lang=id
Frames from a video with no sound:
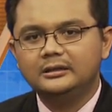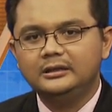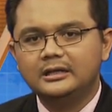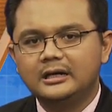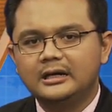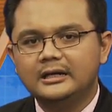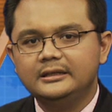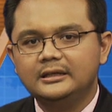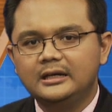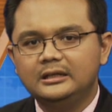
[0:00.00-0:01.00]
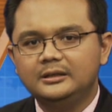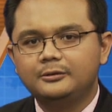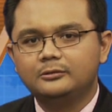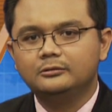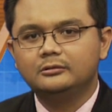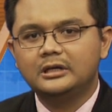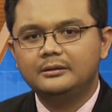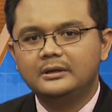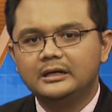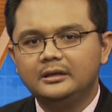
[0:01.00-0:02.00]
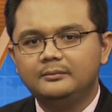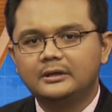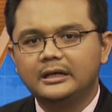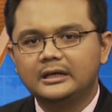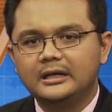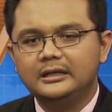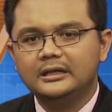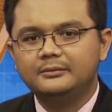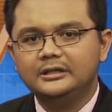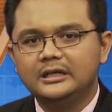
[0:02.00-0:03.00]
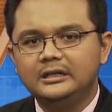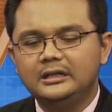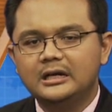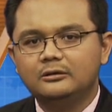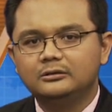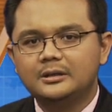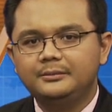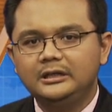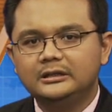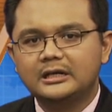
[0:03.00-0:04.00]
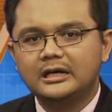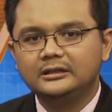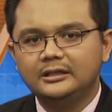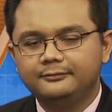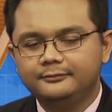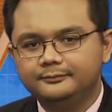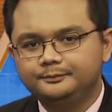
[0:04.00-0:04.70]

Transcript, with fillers: yang hanya diperuntukkan bagi mereka yang menjadi anggota militer aktif.